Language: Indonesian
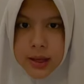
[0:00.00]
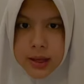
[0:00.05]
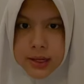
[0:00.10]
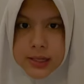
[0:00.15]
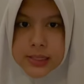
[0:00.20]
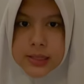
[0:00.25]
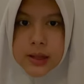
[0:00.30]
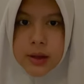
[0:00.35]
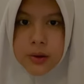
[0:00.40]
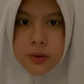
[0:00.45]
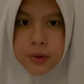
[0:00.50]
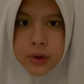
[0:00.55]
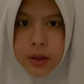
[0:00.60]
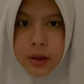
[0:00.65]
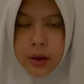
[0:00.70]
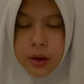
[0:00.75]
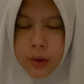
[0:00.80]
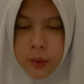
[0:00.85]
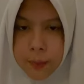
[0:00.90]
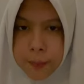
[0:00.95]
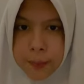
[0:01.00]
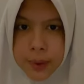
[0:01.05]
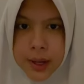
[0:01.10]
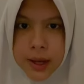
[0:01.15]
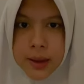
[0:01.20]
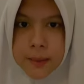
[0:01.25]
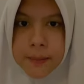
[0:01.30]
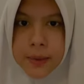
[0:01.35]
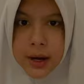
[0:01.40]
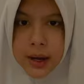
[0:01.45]
Inggris, dan Uni
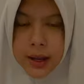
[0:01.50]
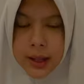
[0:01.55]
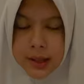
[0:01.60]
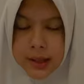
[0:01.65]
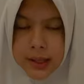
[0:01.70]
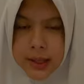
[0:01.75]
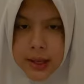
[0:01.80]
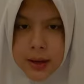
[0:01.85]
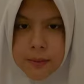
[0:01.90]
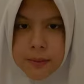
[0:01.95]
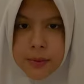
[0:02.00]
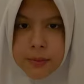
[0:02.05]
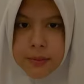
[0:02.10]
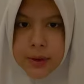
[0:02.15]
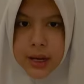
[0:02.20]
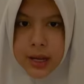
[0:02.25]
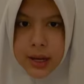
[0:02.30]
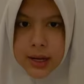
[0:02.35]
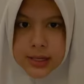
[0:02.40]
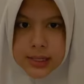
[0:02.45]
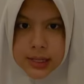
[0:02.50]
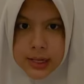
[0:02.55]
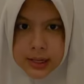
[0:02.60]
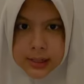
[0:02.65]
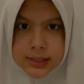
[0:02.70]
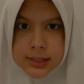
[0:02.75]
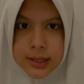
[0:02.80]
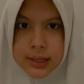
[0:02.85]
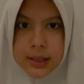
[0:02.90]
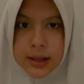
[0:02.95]
Eropa bergantian memberikan
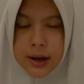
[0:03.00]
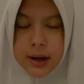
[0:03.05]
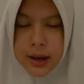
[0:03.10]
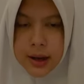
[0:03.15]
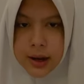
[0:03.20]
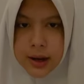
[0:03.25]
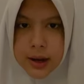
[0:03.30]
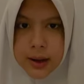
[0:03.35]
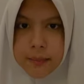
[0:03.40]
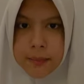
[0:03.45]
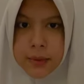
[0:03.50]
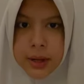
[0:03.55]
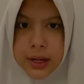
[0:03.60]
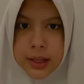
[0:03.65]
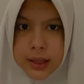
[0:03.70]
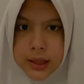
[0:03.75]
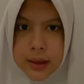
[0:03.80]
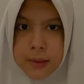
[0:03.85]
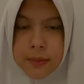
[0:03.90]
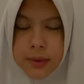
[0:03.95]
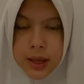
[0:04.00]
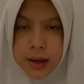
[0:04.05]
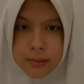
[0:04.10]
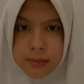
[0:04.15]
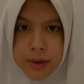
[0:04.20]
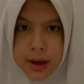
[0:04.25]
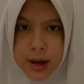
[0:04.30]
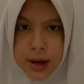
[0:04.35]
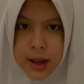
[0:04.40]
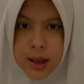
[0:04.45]
sanksi terhadap militer
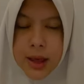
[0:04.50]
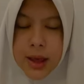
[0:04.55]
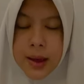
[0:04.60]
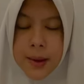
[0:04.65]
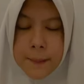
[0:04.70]
Myanmar.